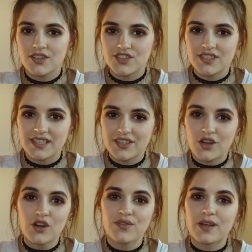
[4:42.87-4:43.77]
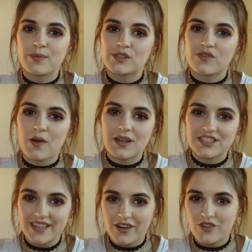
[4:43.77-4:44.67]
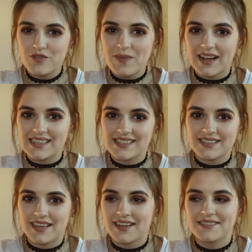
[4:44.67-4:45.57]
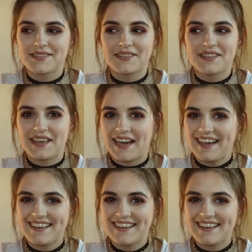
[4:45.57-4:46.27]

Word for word: Czy kiedykolwiek pozowałaś nago w magazynie? Nie.